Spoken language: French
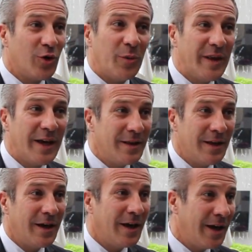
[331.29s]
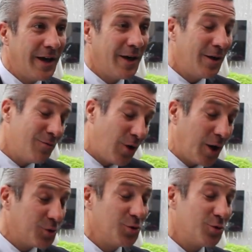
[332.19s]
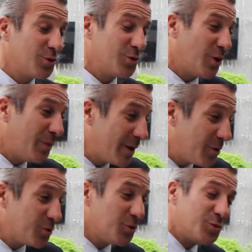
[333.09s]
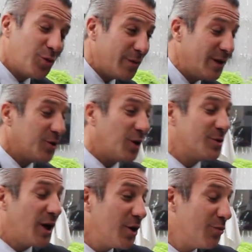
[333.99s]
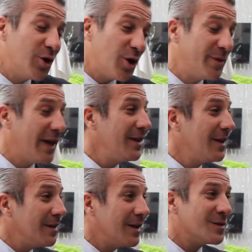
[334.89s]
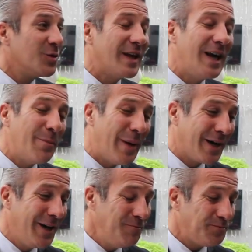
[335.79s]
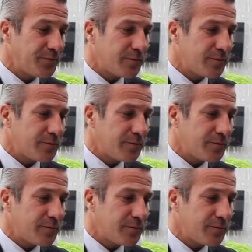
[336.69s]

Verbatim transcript: top 10 des, voilà, je, sans prétention, je pourrais dire top 5, mais top 10 des, hôtels à Paris